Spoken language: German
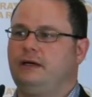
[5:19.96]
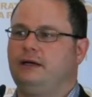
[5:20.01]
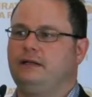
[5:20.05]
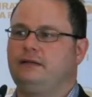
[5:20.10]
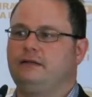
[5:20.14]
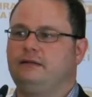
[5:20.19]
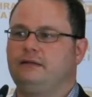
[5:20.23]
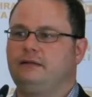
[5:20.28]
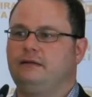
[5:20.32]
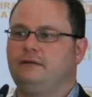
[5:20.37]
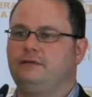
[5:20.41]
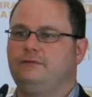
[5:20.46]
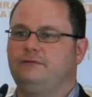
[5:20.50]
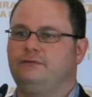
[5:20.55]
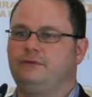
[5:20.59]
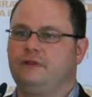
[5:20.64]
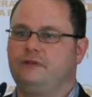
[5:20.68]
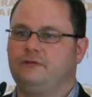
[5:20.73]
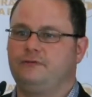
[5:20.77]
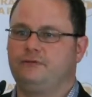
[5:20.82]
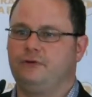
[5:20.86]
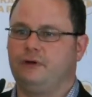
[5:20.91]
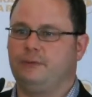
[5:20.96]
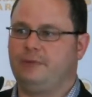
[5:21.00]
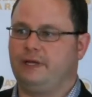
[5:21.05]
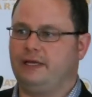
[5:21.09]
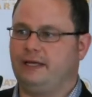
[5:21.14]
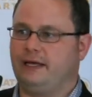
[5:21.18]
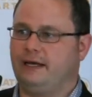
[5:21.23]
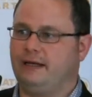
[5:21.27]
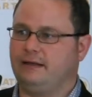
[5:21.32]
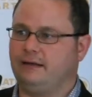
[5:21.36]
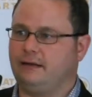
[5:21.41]
hat, äh, ist vor ein paar
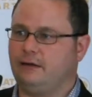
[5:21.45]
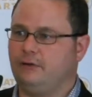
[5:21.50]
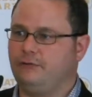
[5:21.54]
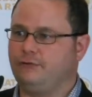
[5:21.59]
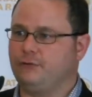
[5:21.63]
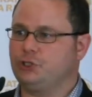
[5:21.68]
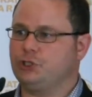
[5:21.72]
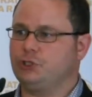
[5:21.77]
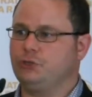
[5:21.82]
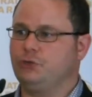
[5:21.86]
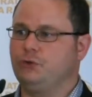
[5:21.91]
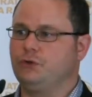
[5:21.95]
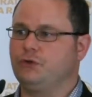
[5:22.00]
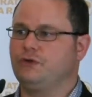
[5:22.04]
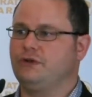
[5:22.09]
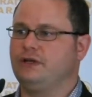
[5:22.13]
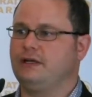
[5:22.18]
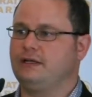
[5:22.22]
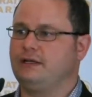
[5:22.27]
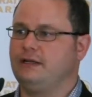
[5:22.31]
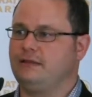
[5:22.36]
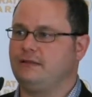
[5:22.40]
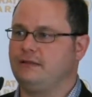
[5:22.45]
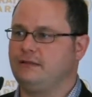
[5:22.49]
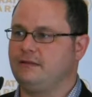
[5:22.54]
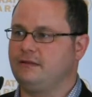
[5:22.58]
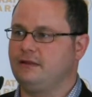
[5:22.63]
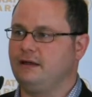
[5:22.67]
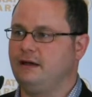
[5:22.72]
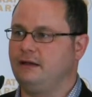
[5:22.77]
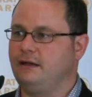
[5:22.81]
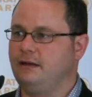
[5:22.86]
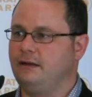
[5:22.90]
Jahren darauf gestoßen und hat letztes
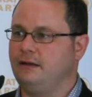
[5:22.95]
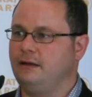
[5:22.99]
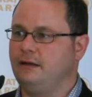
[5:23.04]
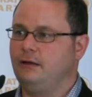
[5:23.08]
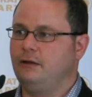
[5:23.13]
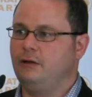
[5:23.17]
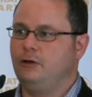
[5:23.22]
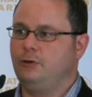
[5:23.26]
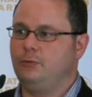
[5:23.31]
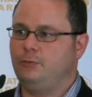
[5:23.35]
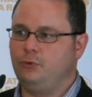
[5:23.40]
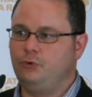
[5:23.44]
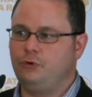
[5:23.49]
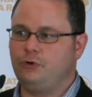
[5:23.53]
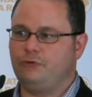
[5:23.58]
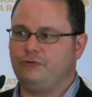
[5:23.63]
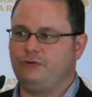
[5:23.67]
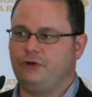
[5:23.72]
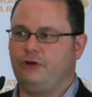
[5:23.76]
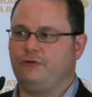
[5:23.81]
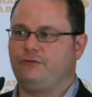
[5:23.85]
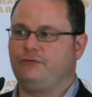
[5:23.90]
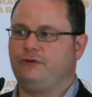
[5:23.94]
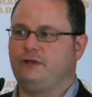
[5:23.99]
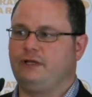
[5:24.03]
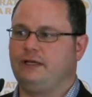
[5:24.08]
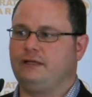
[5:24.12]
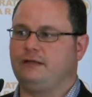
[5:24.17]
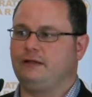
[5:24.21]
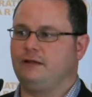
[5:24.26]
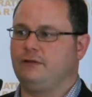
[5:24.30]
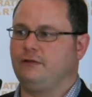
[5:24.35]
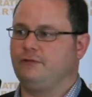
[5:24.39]
Jahr ein Buch
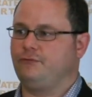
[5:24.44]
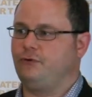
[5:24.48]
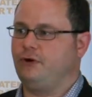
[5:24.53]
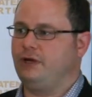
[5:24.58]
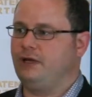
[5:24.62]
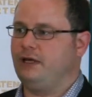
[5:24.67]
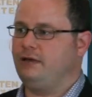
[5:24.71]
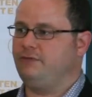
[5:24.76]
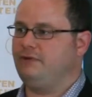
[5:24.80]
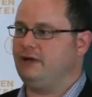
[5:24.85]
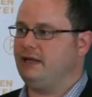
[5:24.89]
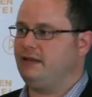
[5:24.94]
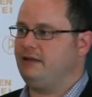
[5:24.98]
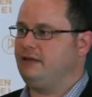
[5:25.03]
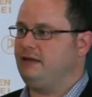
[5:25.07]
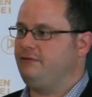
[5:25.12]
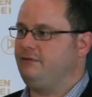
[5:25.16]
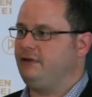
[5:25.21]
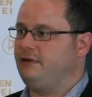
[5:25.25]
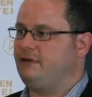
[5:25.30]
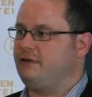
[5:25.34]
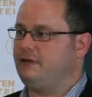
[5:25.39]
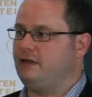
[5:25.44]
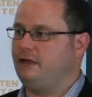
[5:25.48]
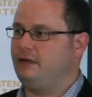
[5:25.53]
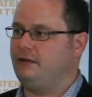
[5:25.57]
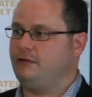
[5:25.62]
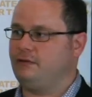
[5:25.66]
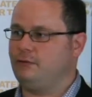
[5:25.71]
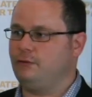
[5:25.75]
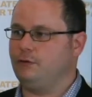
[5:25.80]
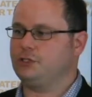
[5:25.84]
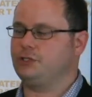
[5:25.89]
veröffentlicht. Also vorher war das jedenfalls der
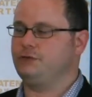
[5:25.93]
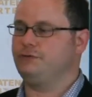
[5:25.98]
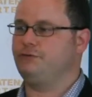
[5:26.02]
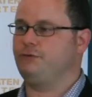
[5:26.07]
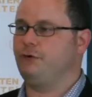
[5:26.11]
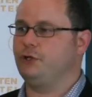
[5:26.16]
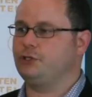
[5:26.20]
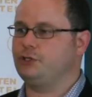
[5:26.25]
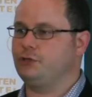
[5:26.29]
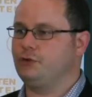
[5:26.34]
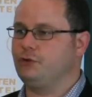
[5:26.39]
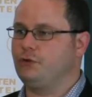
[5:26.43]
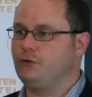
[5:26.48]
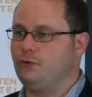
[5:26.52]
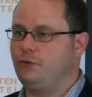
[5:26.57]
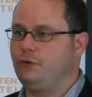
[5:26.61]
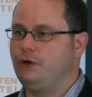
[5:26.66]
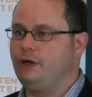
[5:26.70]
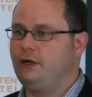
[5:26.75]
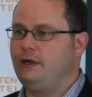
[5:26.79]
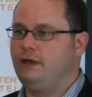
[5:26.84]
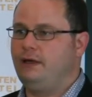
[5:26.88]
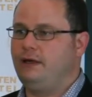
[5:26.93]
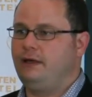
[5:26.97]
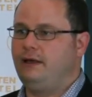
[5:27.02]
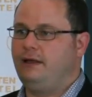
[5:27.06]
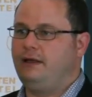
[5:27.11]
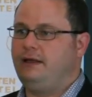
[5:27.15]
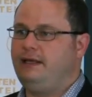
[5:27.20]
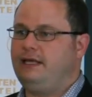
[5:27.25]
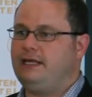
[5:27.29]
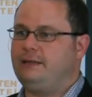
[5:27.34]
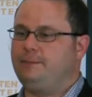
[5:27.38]
historischen Forschung so
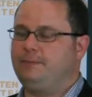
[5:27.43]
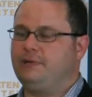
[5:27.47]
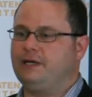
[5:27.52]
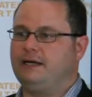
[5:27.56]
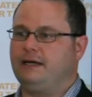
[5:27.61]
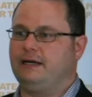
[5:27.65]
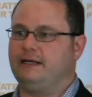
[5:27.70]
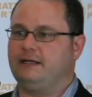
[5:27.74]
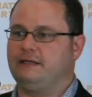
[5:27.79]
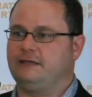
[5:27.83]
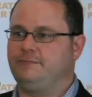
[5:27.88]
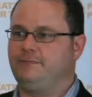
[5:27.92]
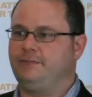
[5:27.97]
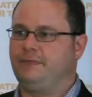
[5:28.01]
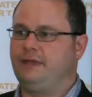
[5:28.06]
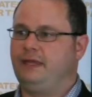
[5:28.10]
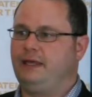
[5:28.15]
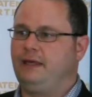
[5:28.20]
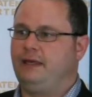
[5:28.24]
nicht bekannt.